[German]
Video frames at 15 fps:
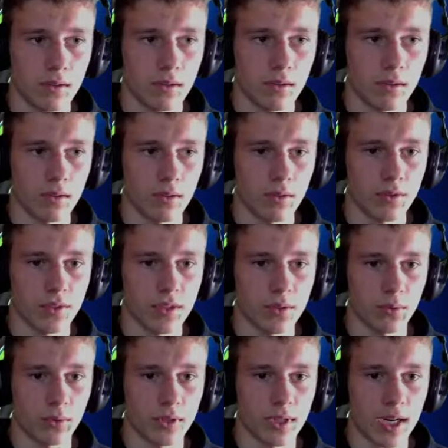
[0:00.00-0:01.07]

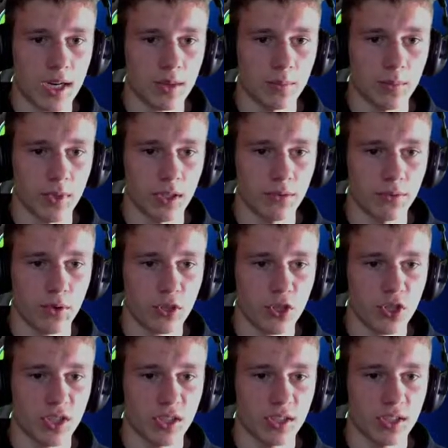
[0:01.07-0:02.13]
Auszeichnung Datenbank.
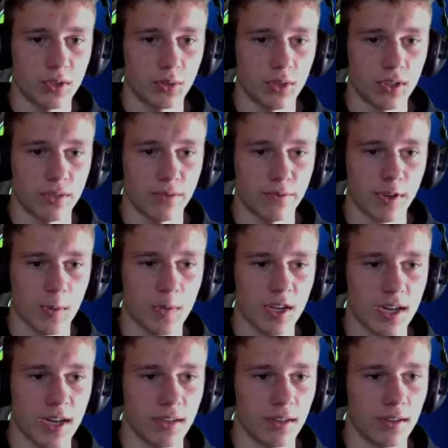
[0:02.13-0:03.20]
Fortgeschrittene Theorien. Fremde
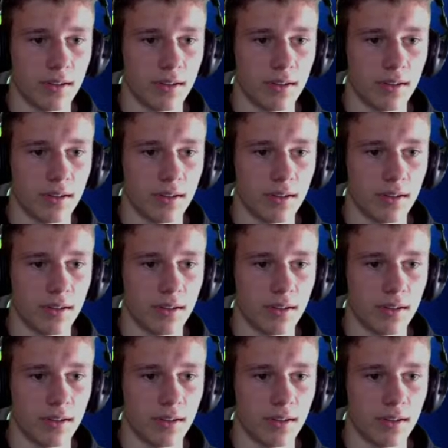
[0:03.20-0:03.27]
Eier.